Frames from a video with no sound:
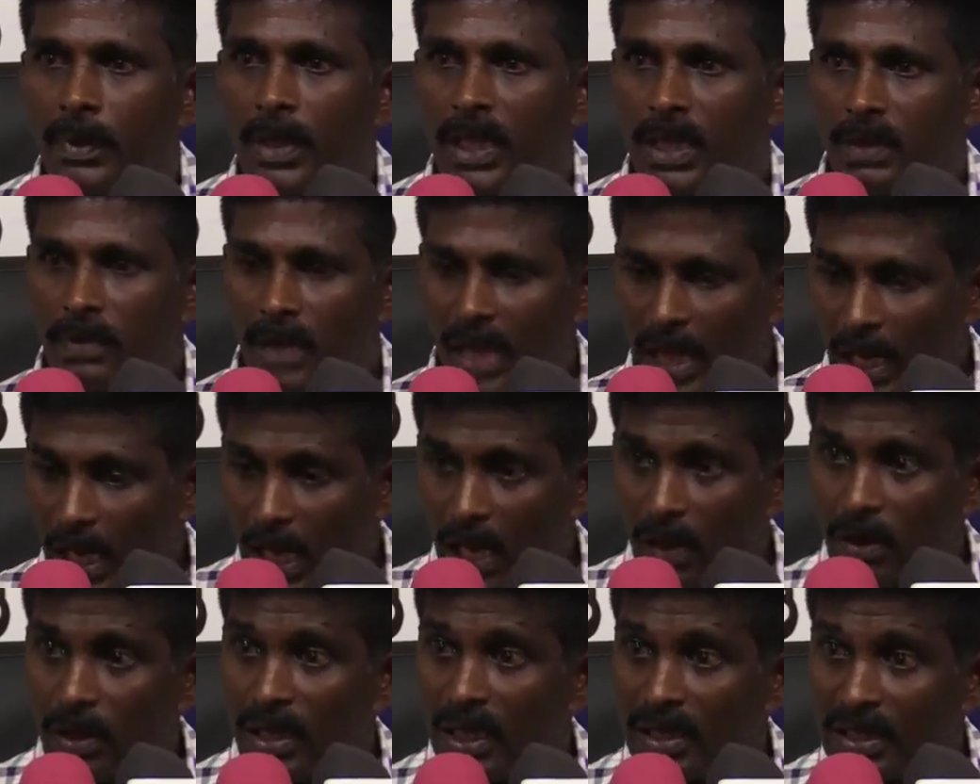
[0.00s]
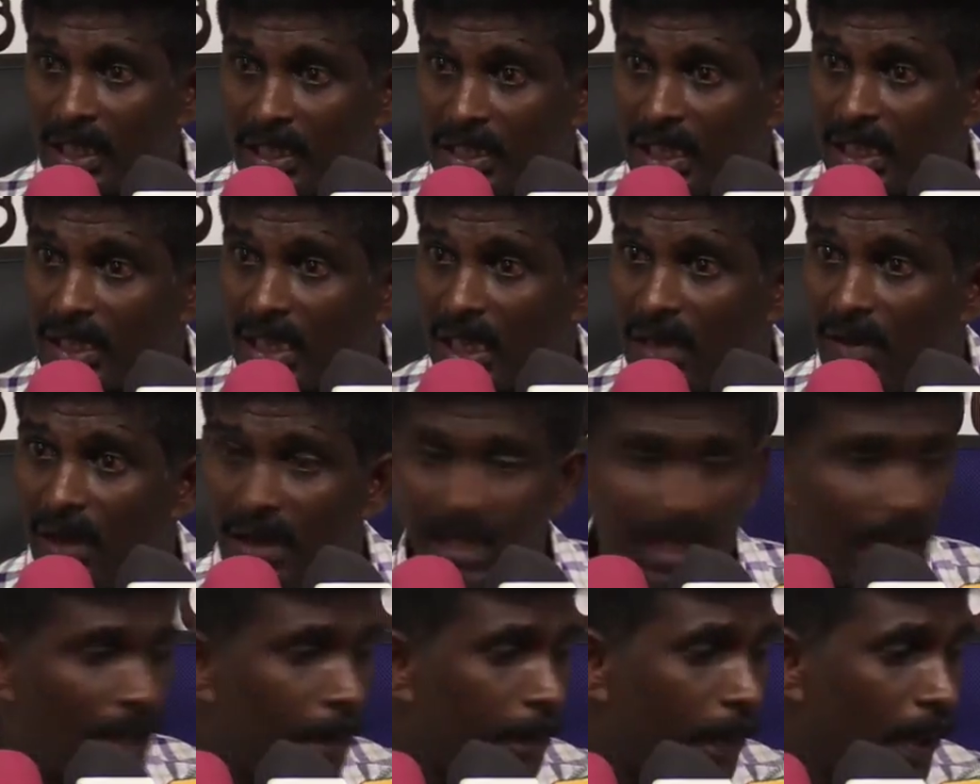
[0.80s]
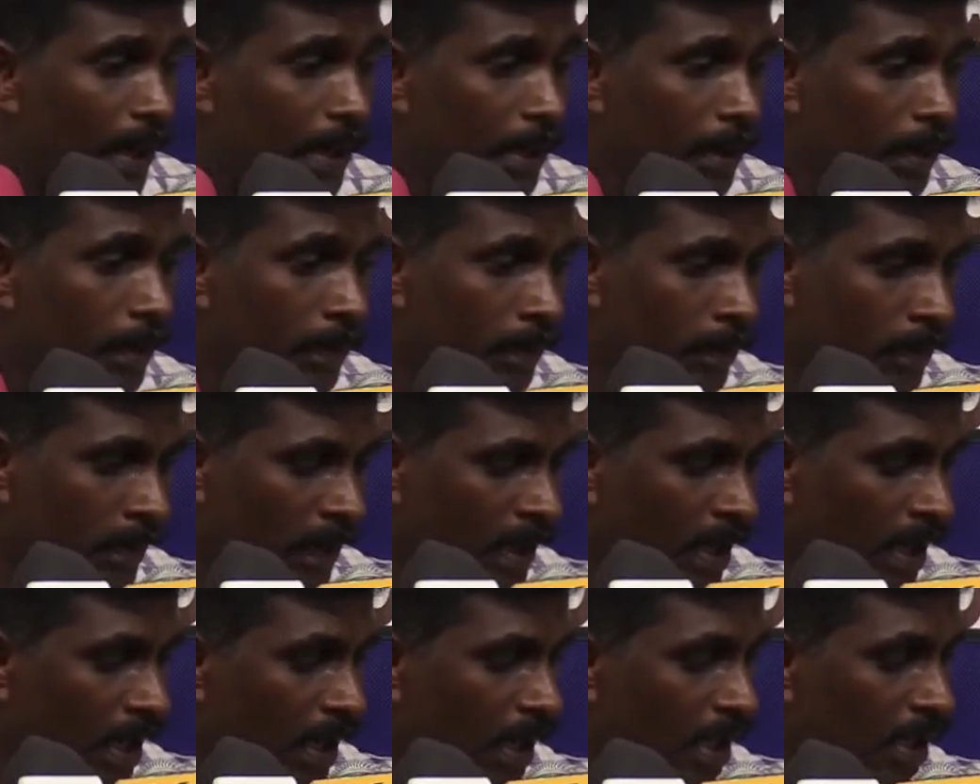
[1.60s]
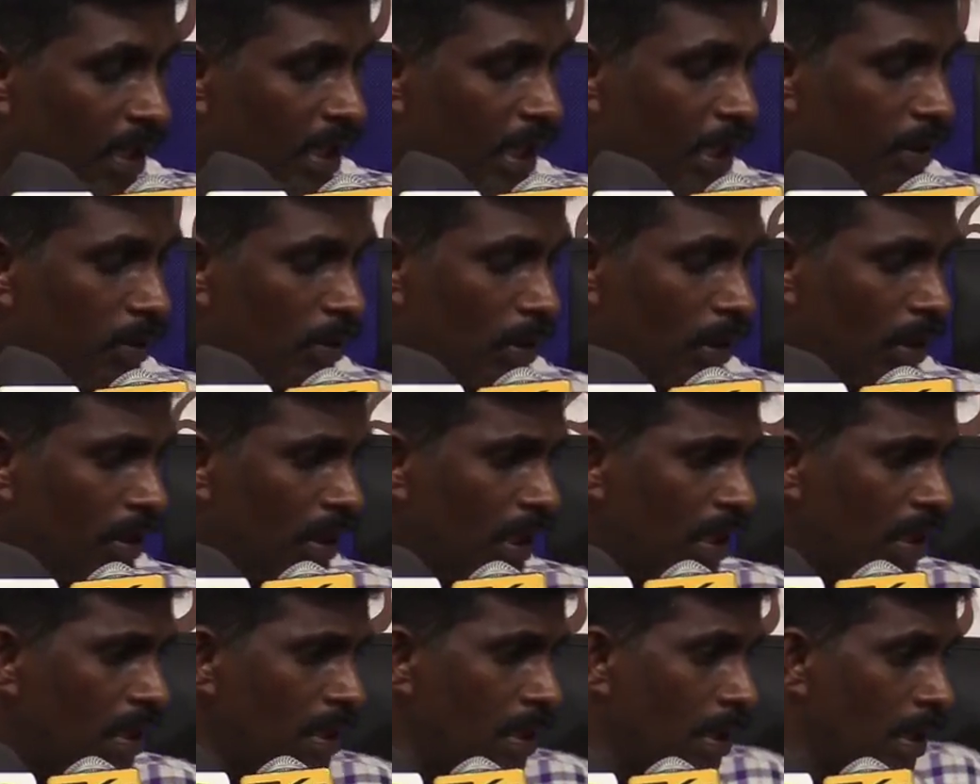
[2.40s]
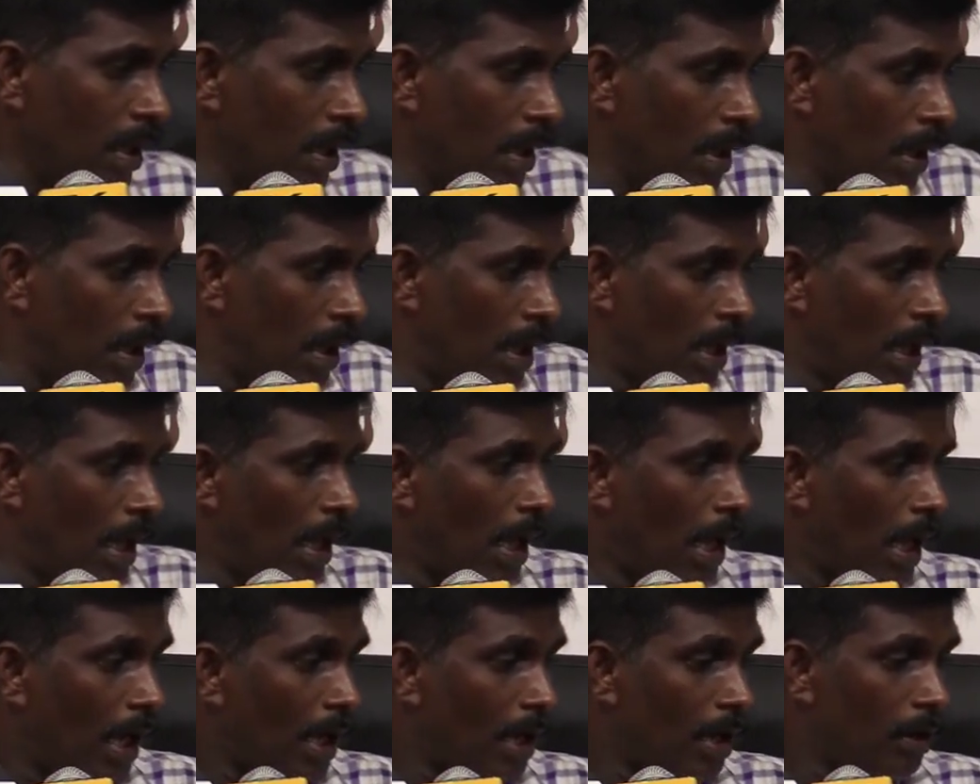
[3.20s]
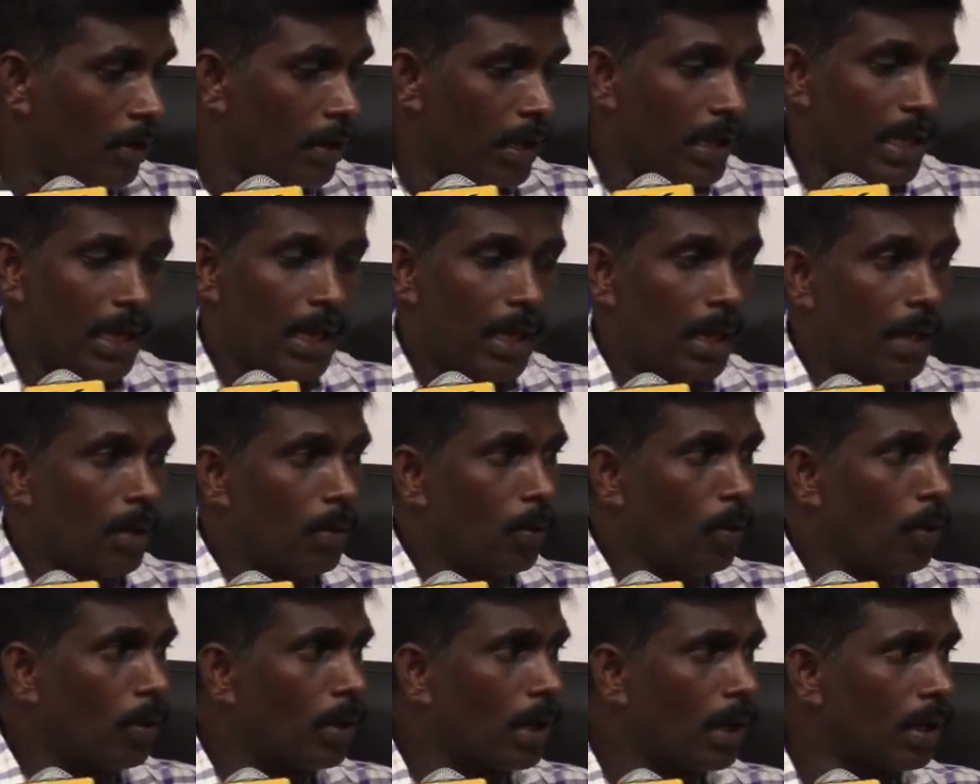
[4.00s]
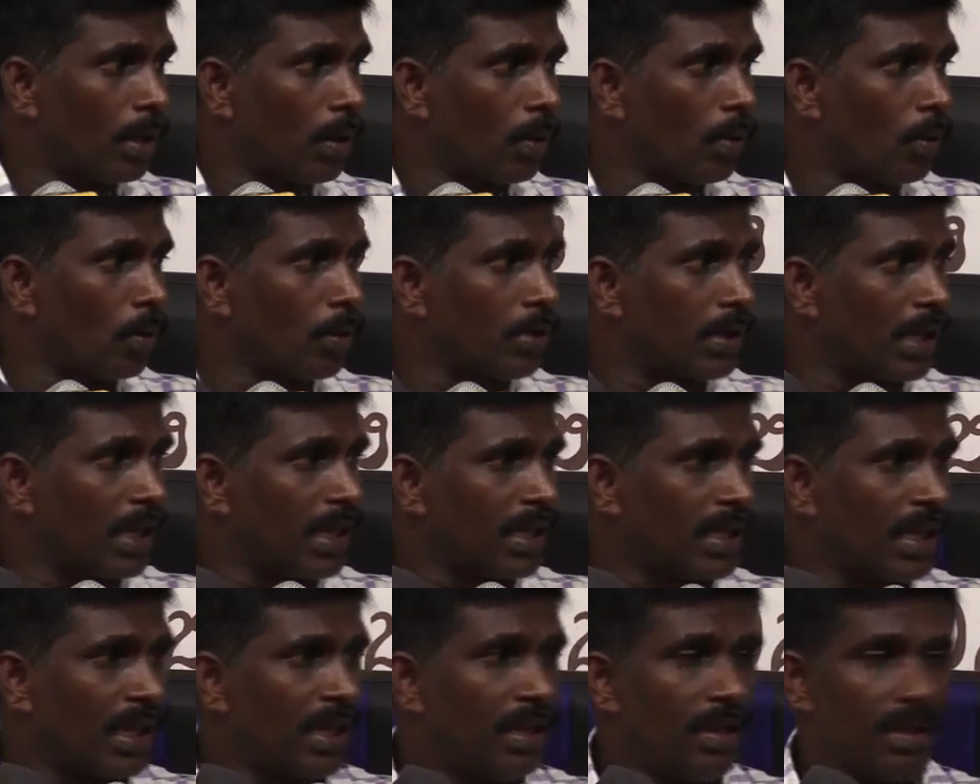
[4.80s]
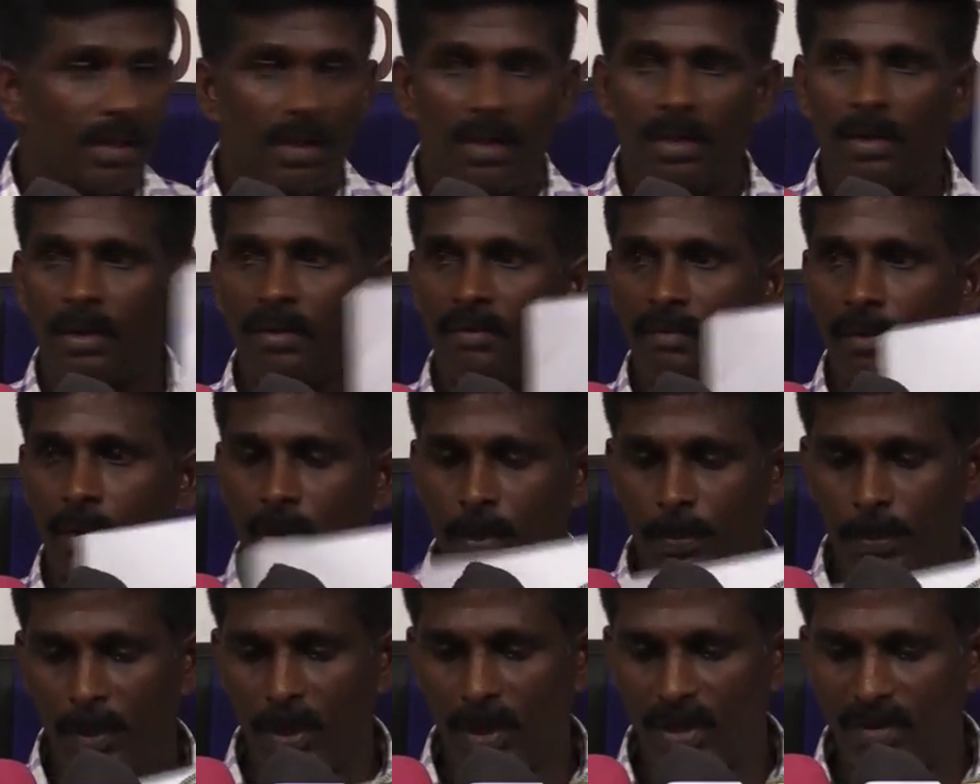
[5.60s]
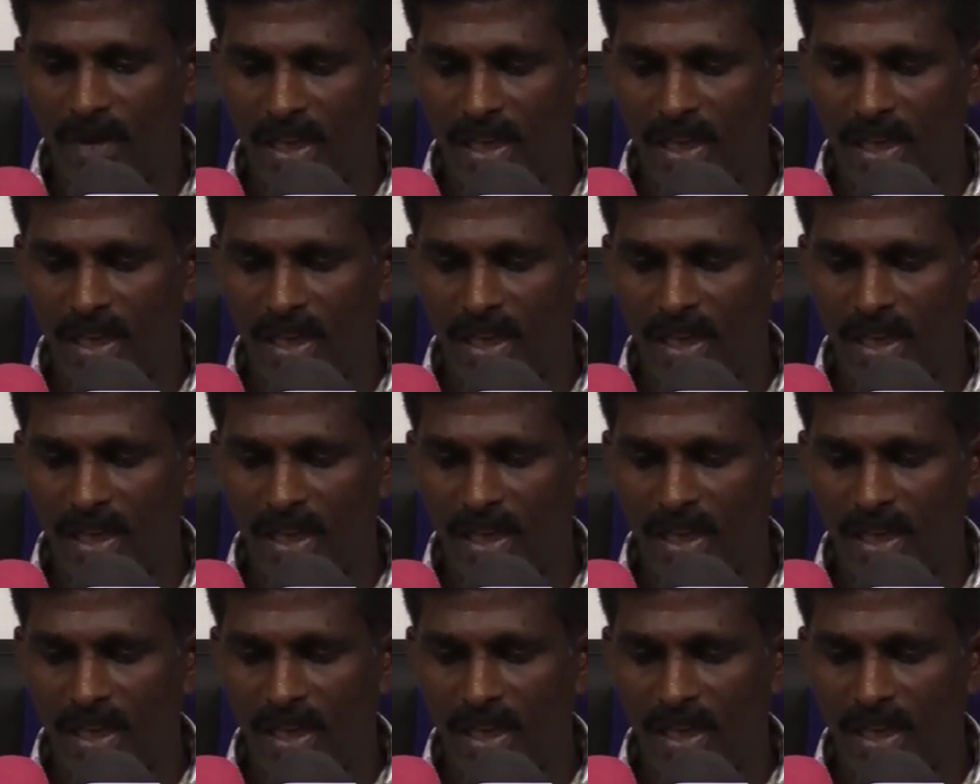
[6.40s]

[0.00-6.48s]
இதுவே எங்களுடைய திட்ட தெளிவான நிலைப்பாடு இதனைத் தொடர்ந்து எங்களுடைய ஊடக கூட்டறிக்கை இப்பொழுது